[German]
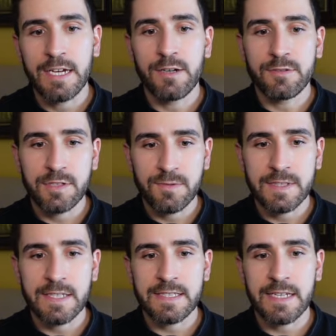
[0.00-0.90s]
Und
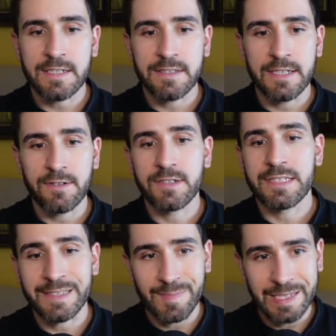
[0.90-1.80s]
zusätzlich hast du hier noch
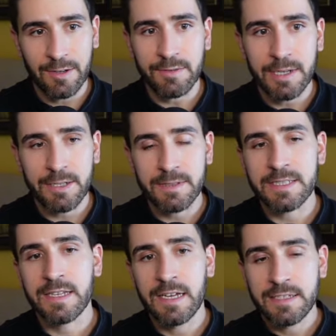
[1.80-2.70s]
das Smart Contract Risk,